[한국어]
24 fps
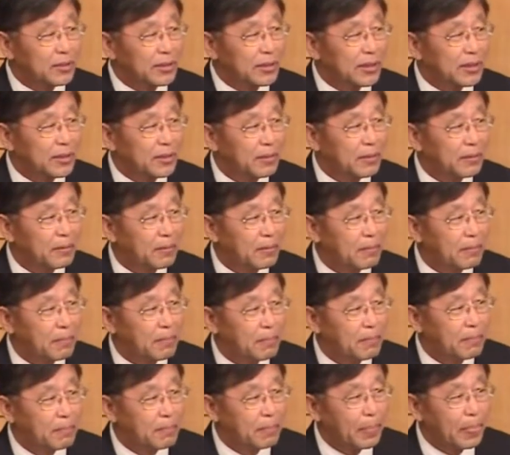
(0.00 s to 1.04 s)
예.
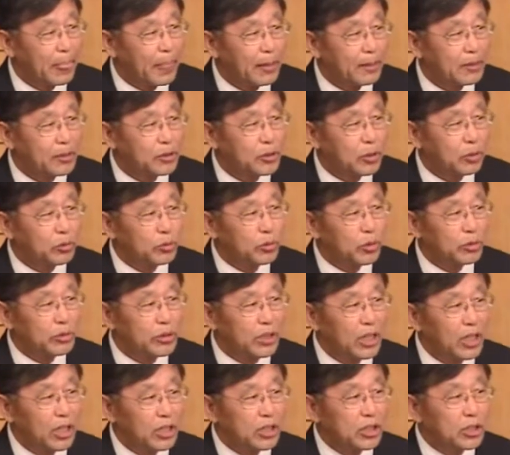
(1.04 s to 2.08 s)
그 천국
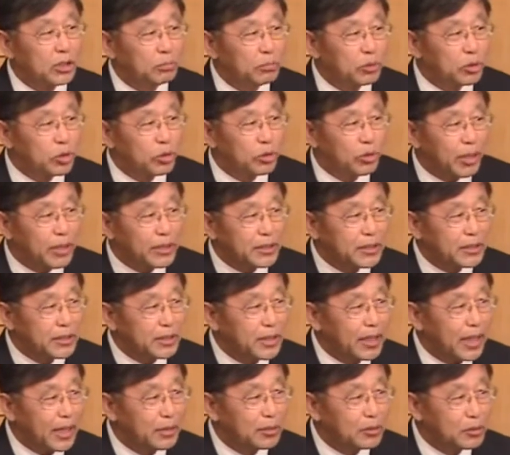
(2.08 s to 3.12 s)
열쇠 금으로 되
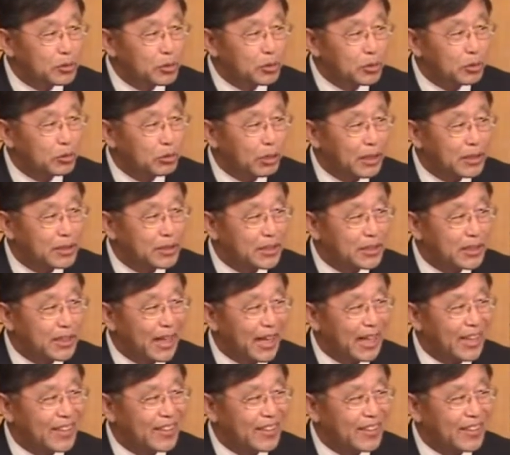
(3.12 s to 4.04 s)
있을까요? 은으로 되 있을까요?